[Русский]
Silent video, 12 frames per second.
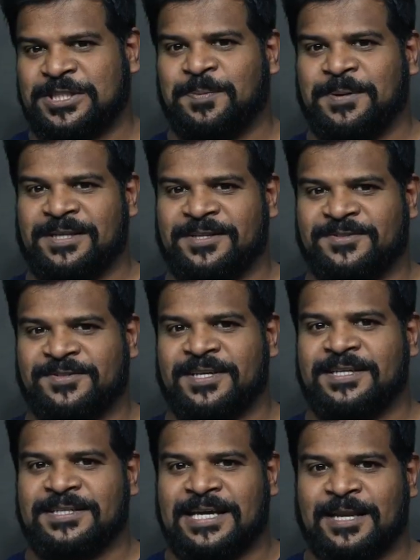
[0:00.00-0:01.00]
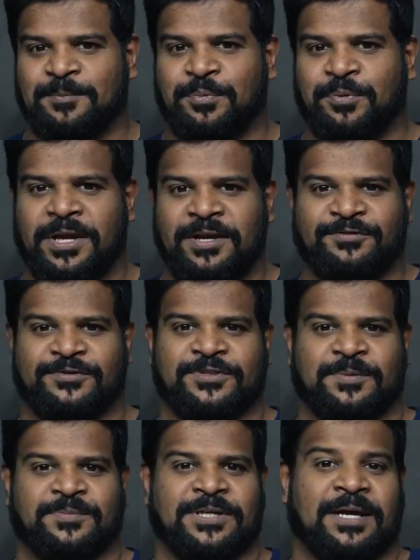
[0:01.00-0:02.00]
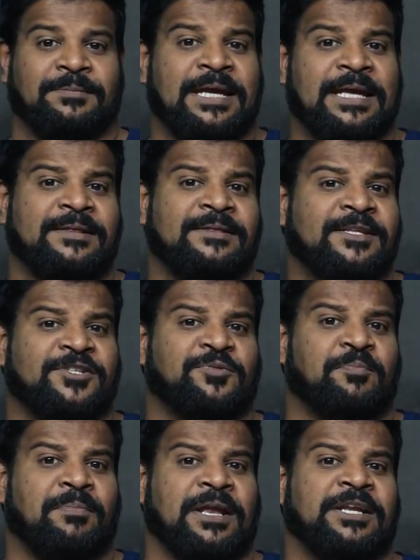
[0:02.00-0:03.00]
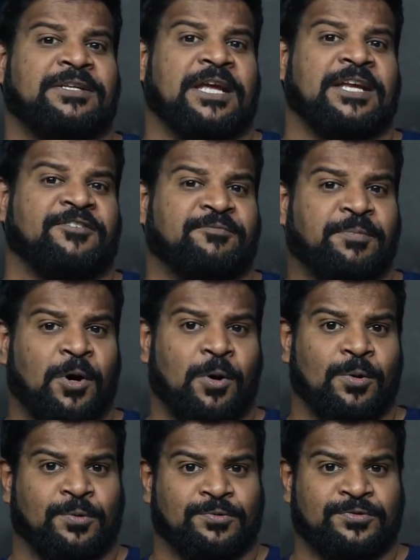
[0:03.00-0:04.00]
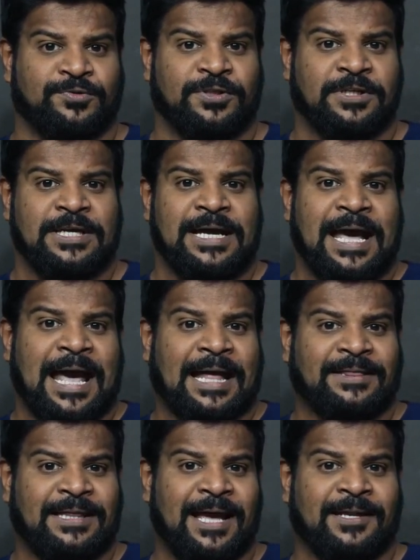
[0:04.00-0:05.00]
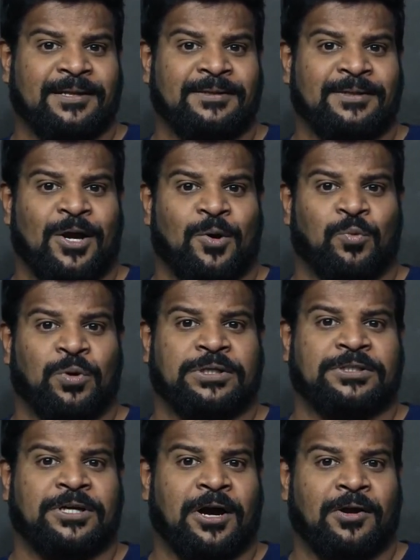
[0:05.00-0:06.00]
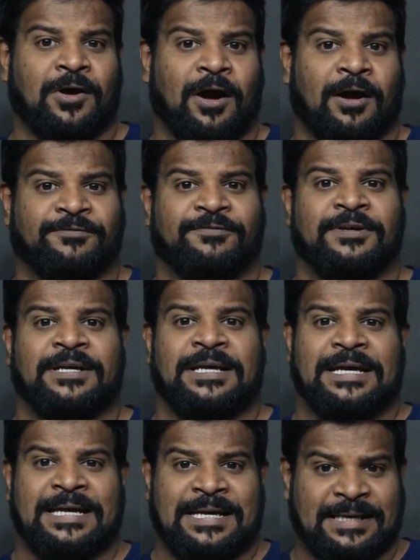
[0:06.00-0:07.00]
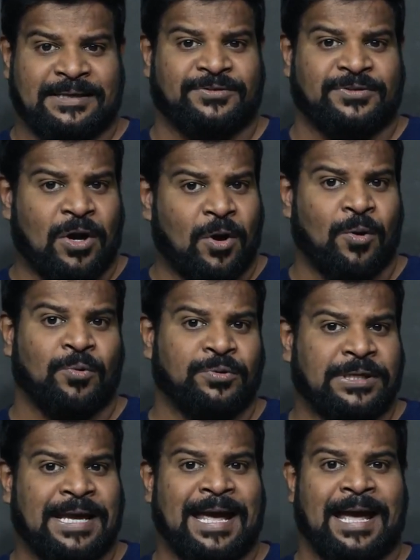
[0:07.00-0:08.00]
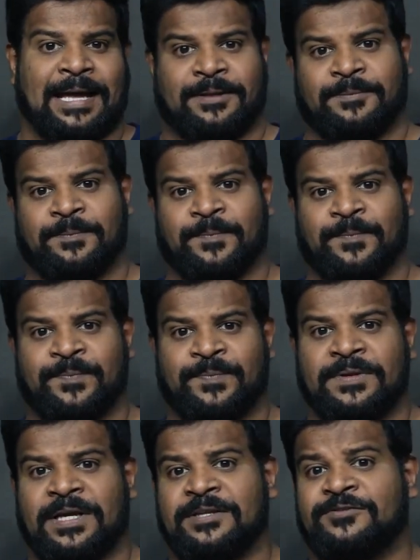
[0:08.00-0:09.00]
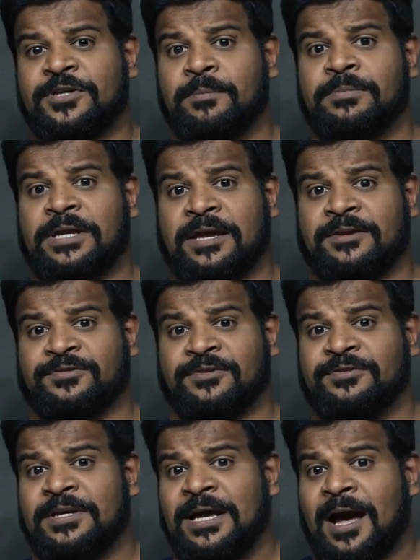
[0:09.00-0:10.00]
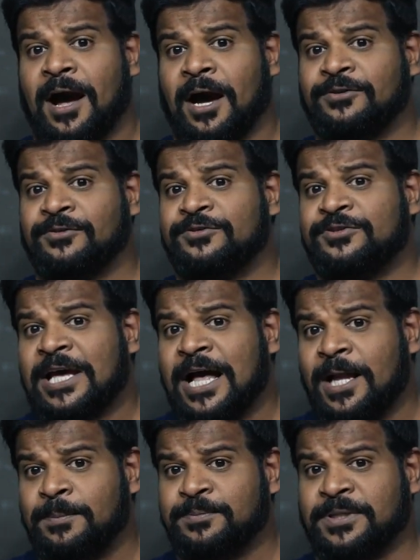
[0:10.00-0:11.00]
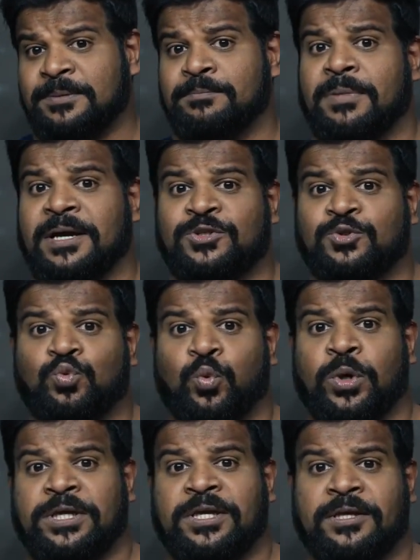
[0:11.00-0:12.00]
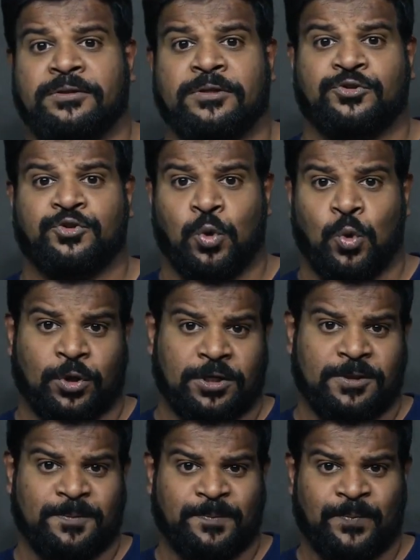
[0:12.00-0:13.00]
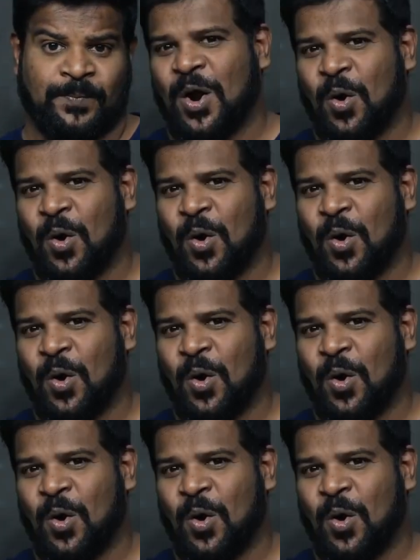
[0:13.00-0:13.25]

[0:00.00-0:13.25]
В некоторых случаях другие люди помогали ему взмахом меча. Что произойдет дальше? Бамбуковая палка – придет в движение вместе с головой, и его кровь разольется вокруг.